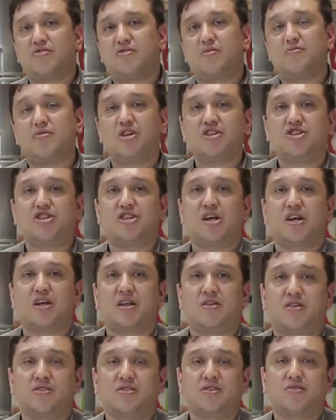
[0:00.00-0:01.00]
vamos rechear
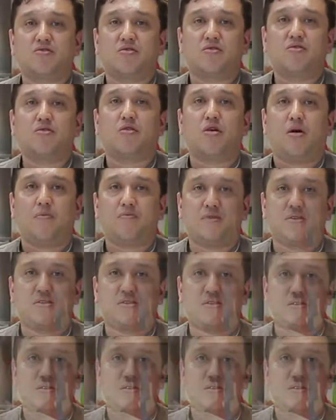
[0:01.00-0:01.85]
as nossas cornucópias.